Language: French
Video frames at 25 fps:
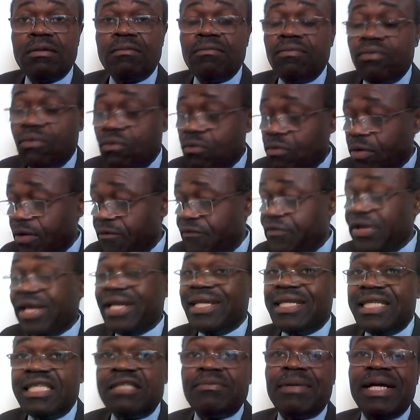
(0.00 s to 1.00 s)
Pourquoi faire
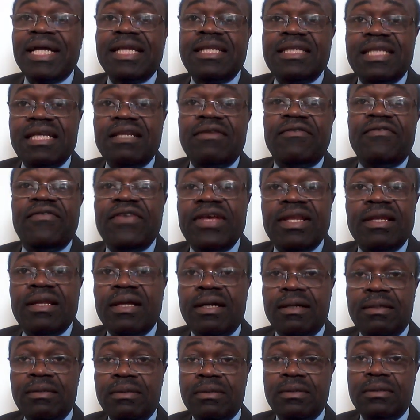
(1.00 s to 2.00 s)
disparaître cette
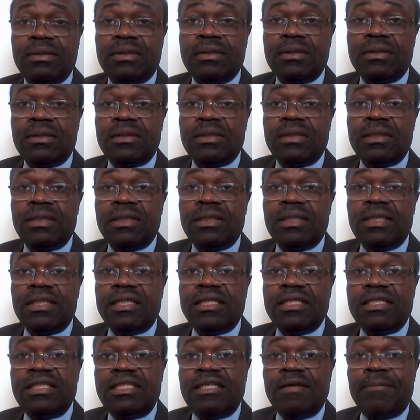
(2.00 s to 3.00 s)
ville-là
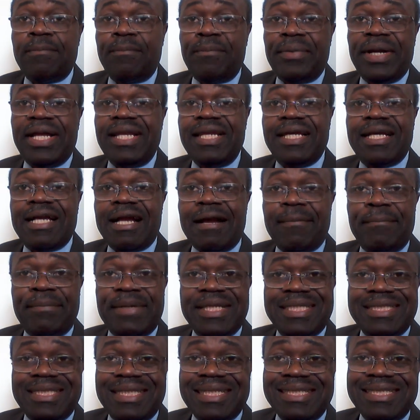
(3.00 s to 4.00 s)
Ce pas les
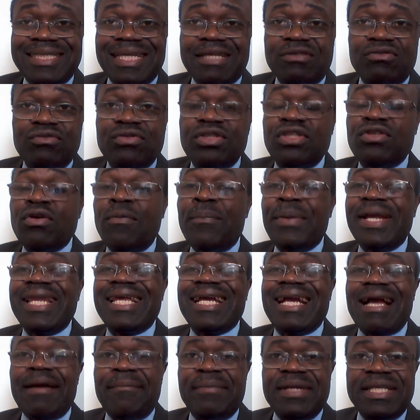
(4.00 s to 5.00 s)
caprices de Sassou, ce ne sont pas
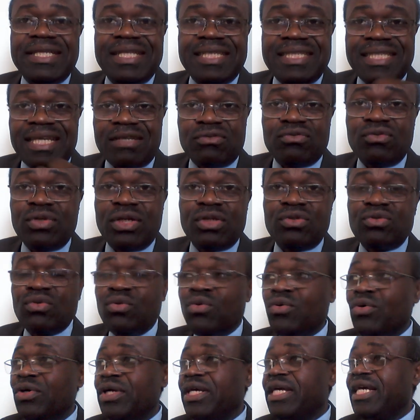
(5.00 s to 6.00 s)
les caprices de Sassou
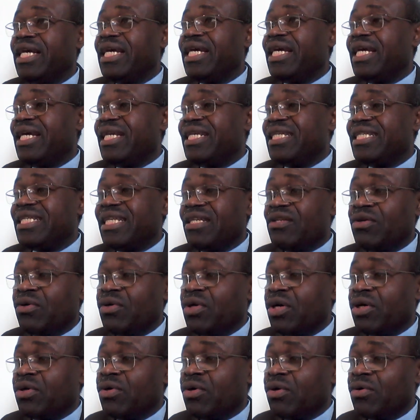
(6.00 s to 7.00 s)
Nguesso et de ses
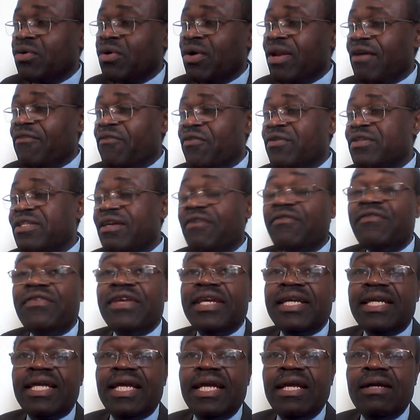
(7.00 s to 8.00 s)
donneurs d'ordre dans la
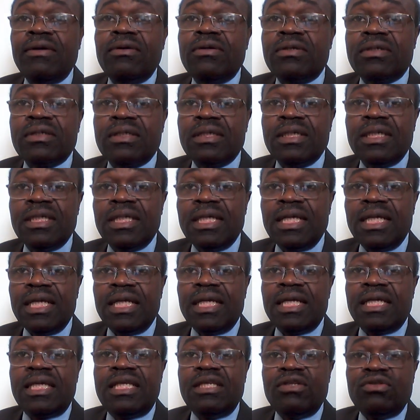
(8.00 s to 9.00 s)
France-Afrique et autres
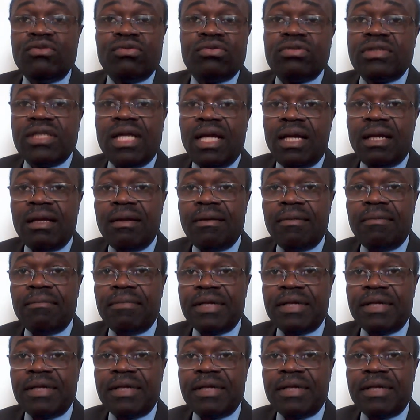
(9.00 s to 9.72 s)
qui jouent ça.